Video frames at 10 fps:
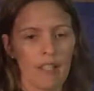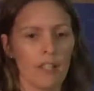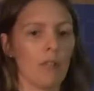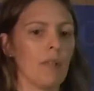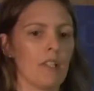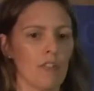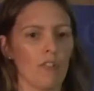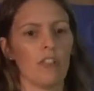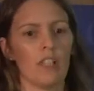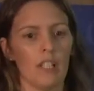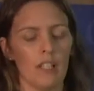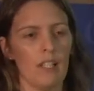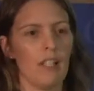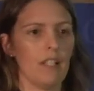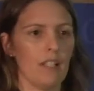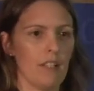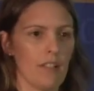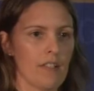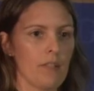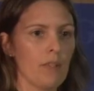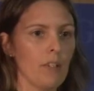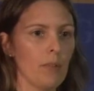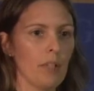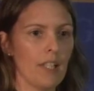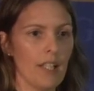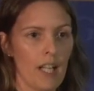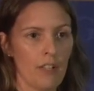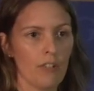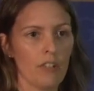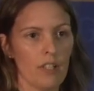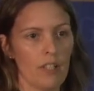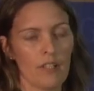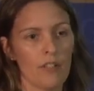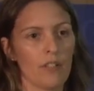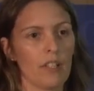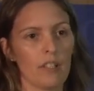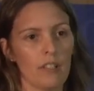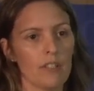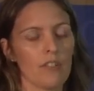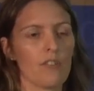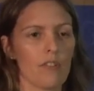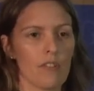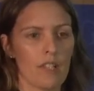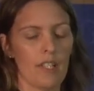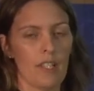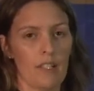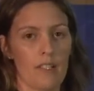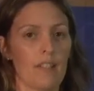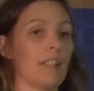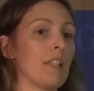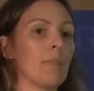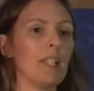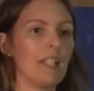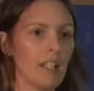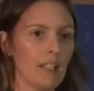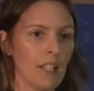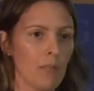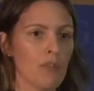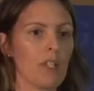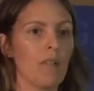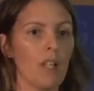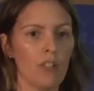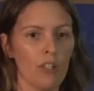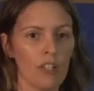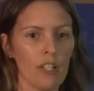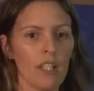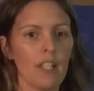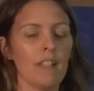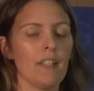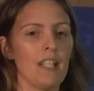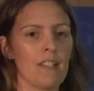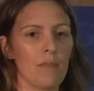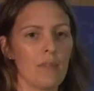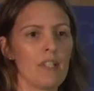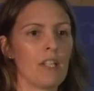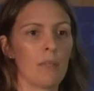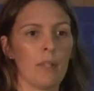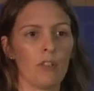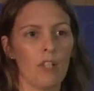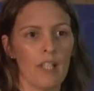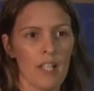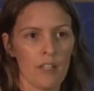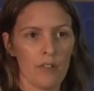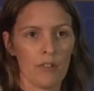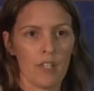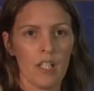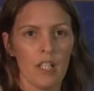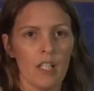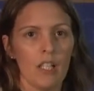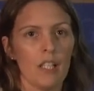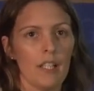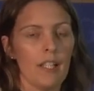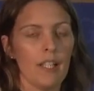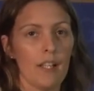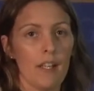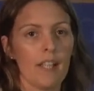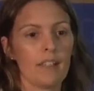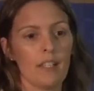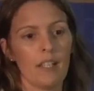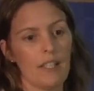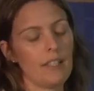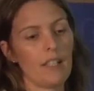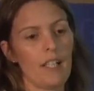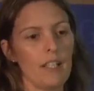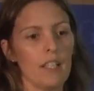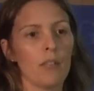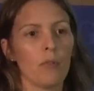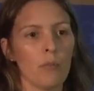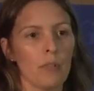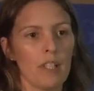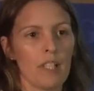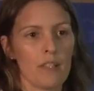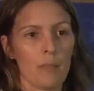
en comparación con lo recibido por el grano, alrededor de 500, eh, se triplica, digamos, el valor de la semilla respecto al grano. Este, esta caída en el volumen de las